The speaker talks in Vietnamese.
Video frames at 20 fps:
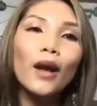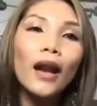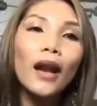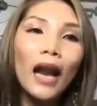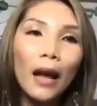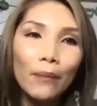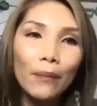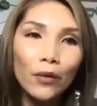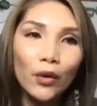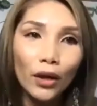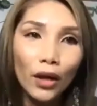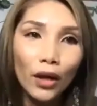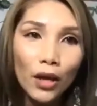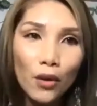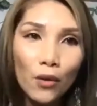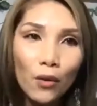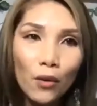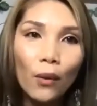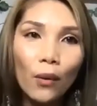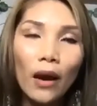nó làm cho cái
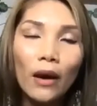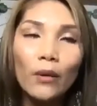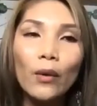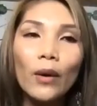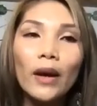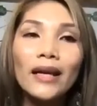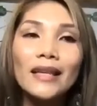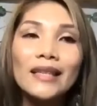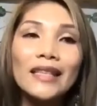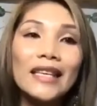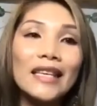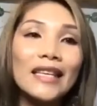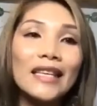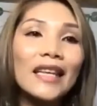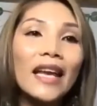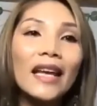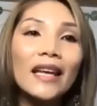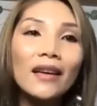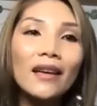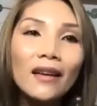hiệu quả của anh chị
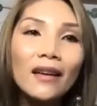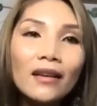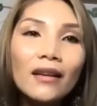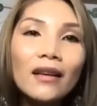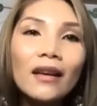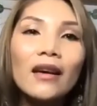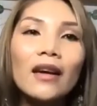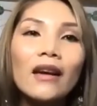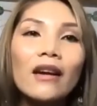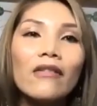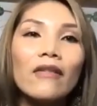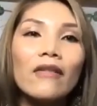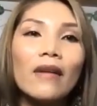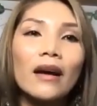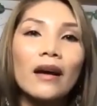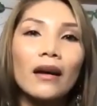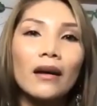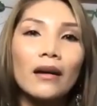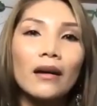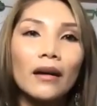nhanh hơn
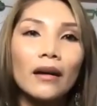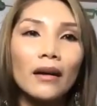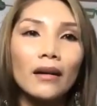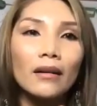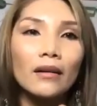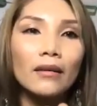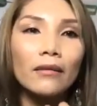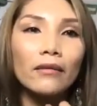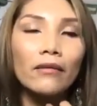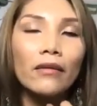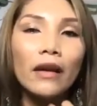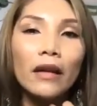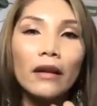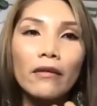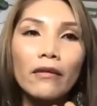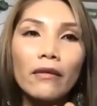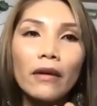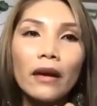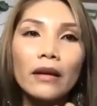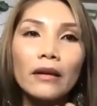và à, và,
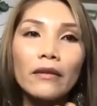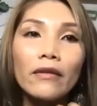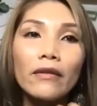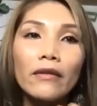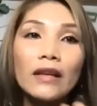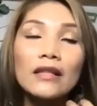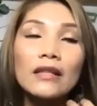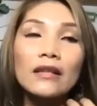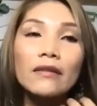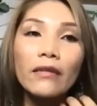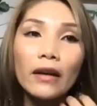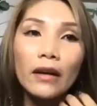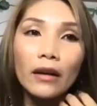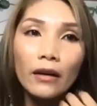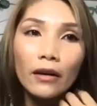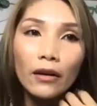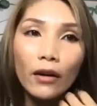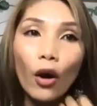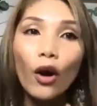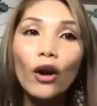và và và và
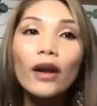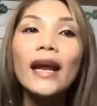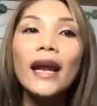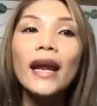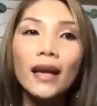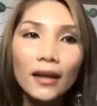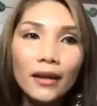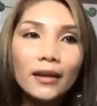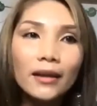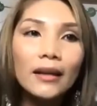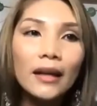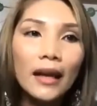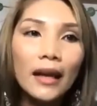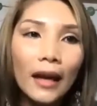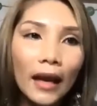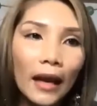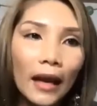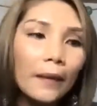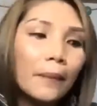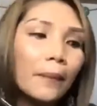rõ ràng hơn
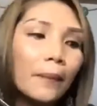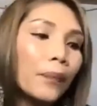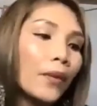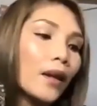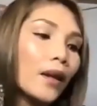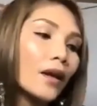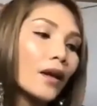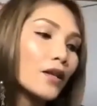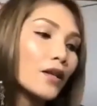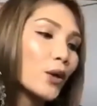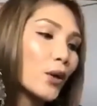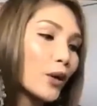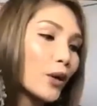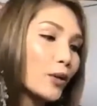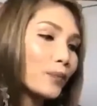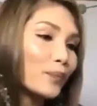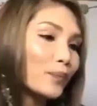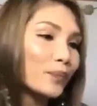ha rồi